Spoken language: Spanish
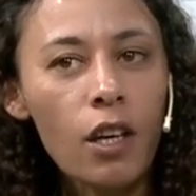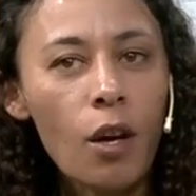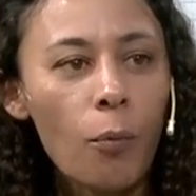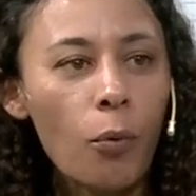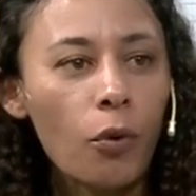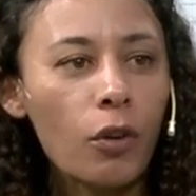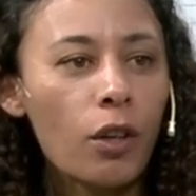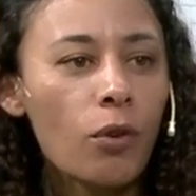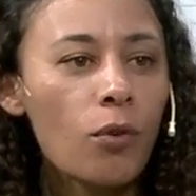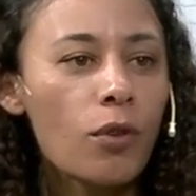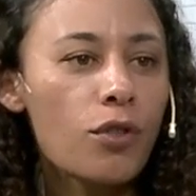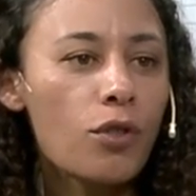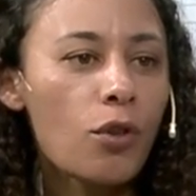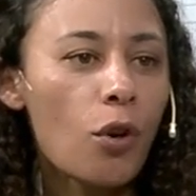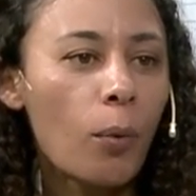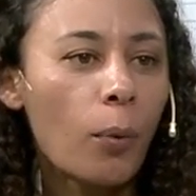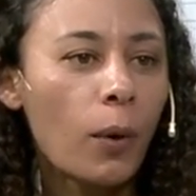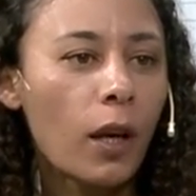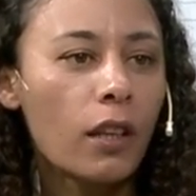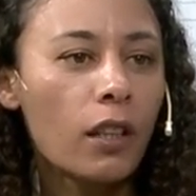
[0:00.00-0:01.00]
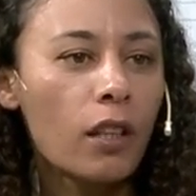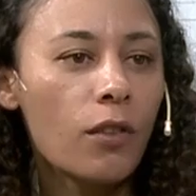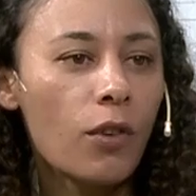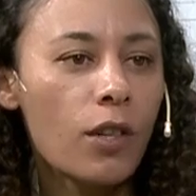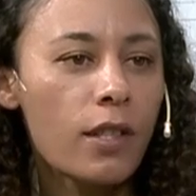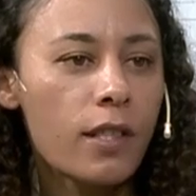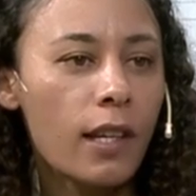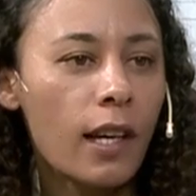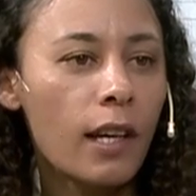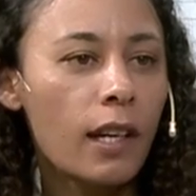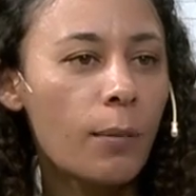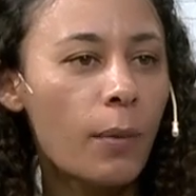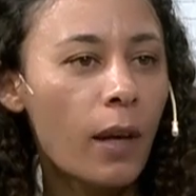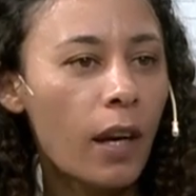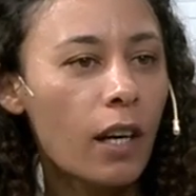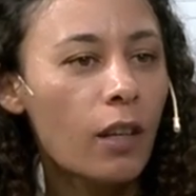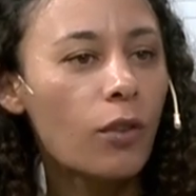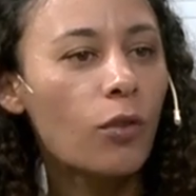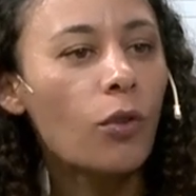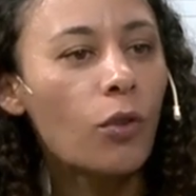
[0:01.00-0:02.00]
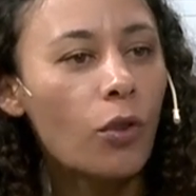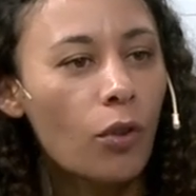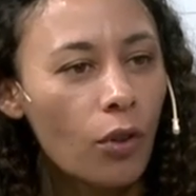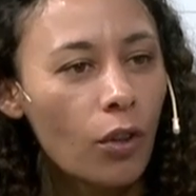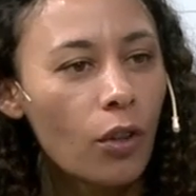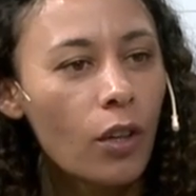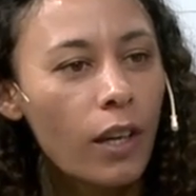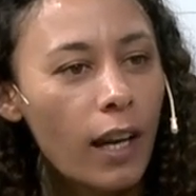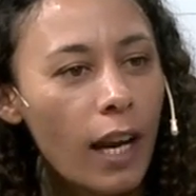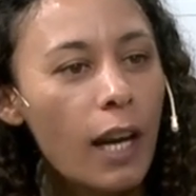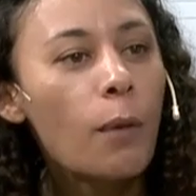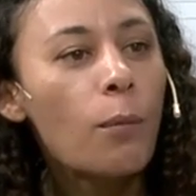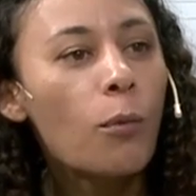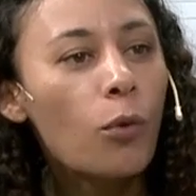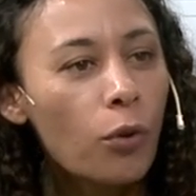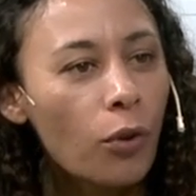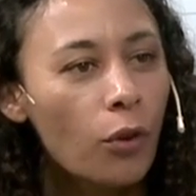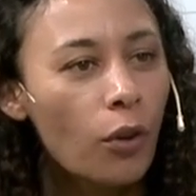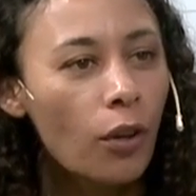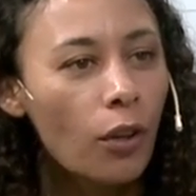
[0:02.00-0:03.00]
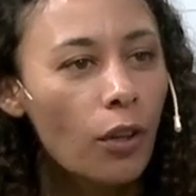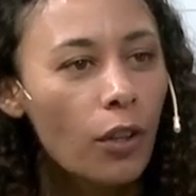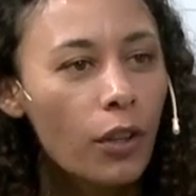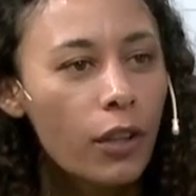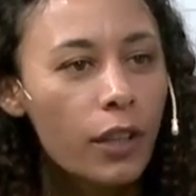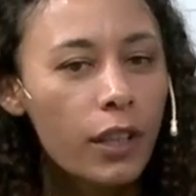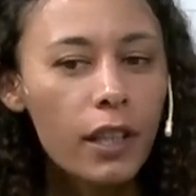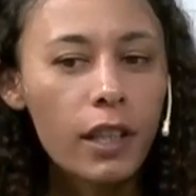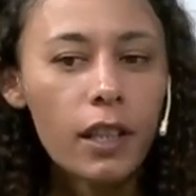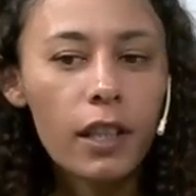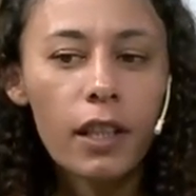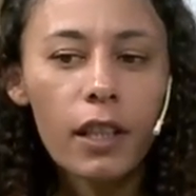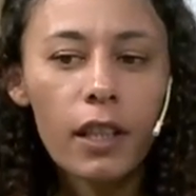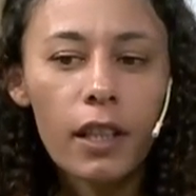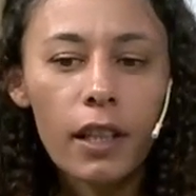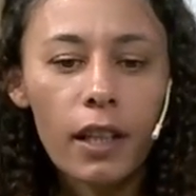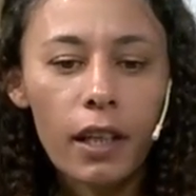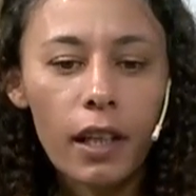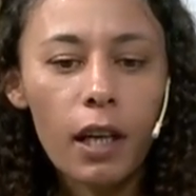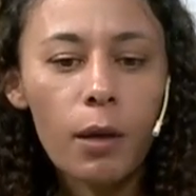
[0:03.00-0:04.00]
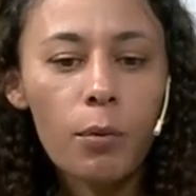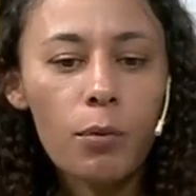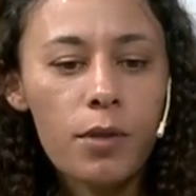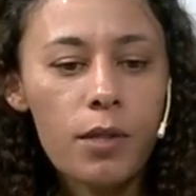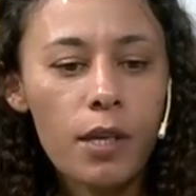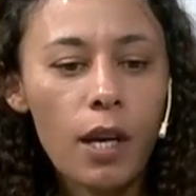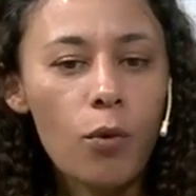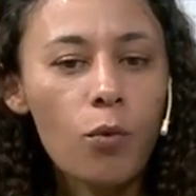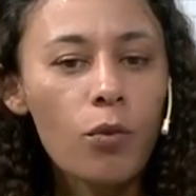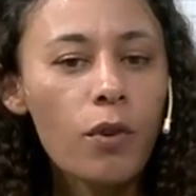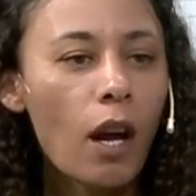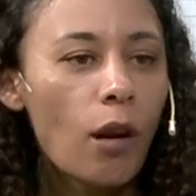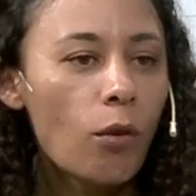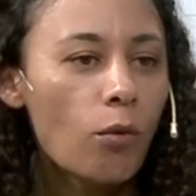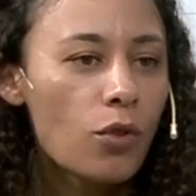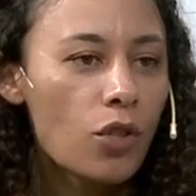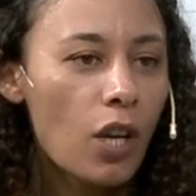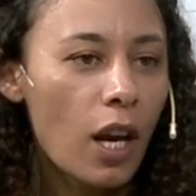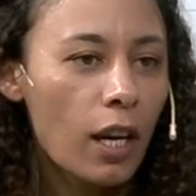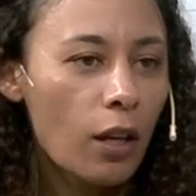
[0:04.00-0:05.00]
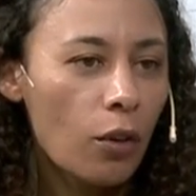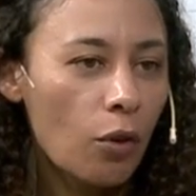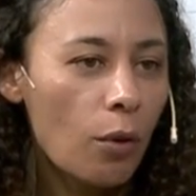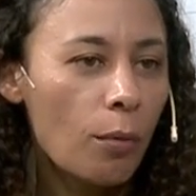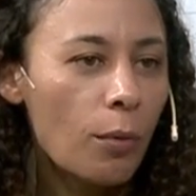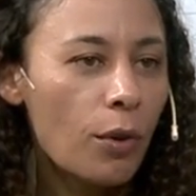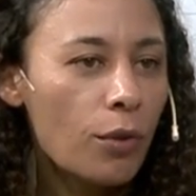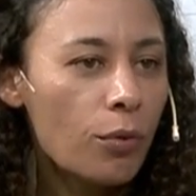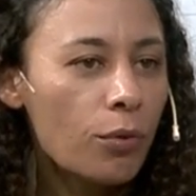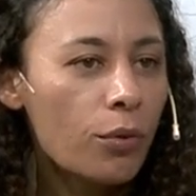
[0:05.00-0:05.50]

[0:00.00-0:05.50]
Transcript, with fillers: porque nuestro objetivo es de liberar todo el mundo y creemos que una lucha en común,